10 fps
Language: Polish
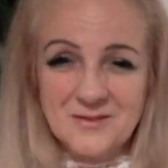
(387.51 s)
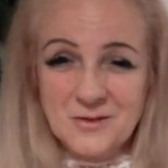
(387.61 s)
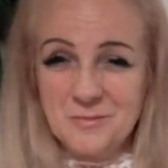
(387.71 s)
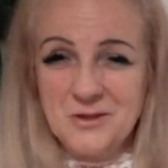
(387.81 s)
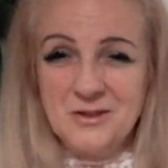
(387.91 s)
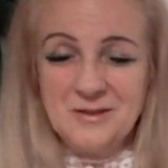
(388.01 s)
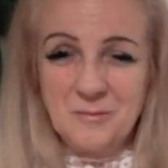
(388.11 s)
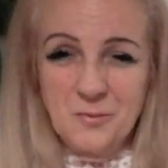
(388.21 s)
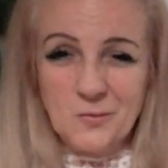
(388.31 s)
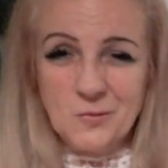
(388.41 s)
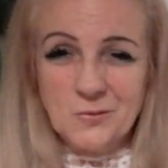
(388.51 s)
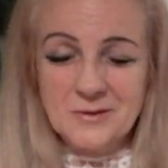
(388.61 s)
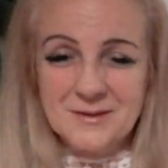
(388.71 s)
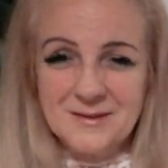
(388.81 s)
żeby się nie potłuc.